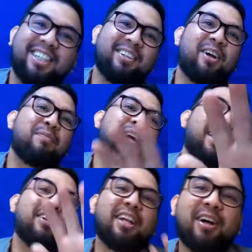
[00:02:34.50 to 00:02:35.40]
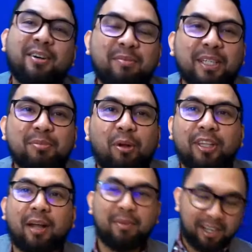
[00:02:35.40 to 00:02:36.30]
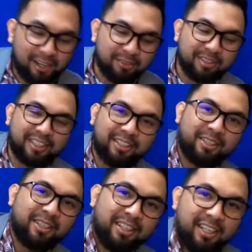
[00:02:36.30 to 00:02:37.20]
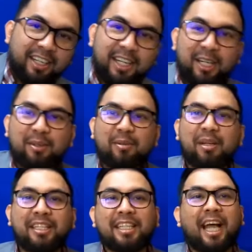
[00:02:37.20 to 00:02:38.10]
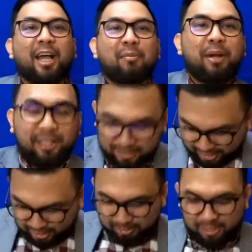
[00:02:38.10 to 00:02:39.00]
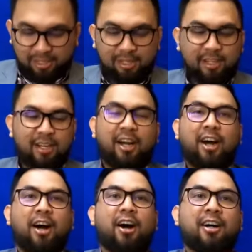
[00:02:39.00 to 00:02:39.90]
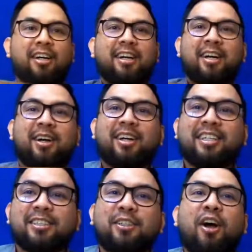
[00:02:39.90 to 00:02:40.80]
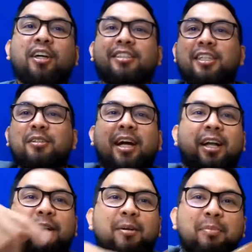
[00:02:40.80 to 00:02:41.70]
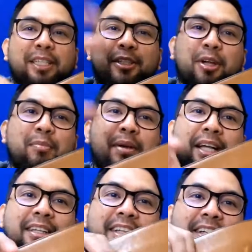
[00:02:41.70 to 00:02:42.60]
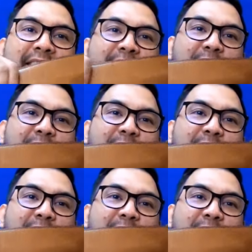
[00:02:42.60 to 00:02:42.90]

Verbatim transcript: Dito ako, pang ano lang ako, pang small time lang ako eh. Tama naman, hindi tayo pwede sa ano eh. Oh. So, sino nga, pwede nyo i-bid.